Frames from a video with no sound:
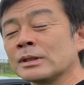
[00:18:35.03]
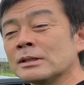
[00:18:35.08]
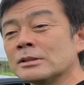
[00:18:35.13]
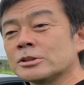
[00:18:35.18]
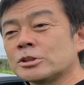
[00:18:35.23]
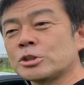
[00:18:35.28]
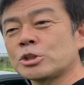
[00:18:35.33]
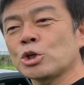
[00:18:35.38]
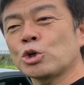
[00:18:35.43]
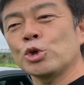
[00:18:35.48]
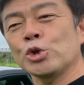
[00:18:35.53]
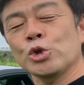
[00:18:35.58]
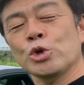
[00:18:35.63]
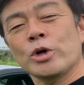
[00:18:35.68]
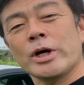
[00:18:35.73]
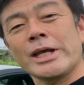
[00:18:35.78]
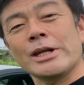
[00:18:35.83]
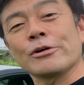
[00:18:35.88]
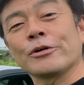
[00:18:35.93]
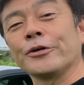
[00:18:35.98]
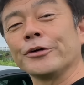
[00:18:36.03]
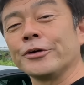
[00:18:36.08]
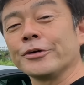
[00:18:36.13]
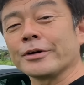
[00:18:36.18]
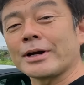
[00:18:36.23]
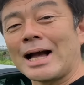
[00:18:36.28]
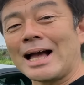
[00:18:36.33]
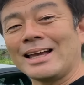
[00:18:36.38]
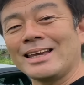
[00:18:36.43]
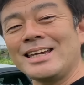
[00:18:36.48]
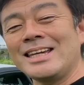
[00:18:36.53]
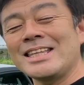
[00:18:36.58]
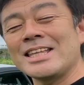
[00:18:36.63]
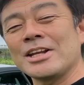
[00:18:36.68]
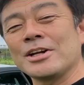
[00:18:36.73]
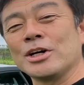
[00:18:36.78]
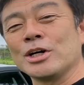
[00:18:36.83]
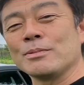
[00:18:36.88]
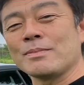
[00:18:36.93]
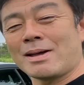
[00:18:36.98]
そしてこの動画への高評価いいね
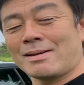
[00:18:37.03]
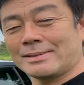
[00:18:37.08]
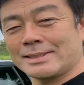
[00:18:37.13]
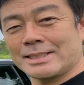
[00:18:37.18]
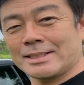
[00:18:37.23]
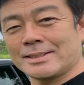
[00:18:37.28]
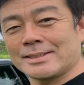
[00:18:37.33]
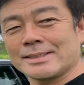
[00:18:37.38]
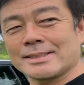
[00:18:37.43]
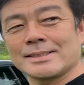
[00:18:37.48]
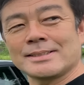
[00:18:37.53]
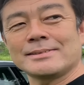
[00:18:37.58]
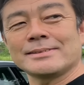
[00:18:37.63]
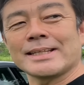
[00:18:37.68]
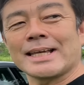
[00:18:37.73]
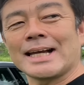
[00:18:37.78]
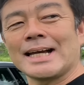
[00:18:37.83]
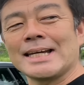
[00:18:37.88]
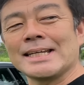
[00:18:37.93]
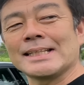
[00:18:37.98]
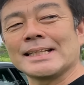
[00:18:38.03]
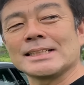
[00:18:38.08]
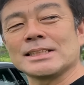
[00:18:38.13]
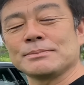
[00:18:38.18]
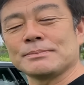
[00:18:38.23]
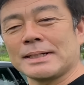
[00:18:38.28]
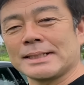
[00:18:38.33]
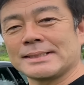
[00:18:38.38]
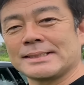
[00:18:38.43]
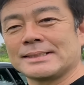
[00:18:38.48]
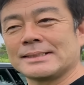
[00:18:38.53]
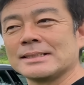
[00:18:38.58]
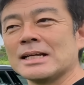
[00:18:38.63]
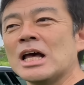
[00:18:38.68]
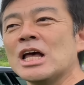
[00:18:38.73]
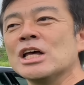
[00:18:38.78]
の方も合わせてよろしくお願いいたします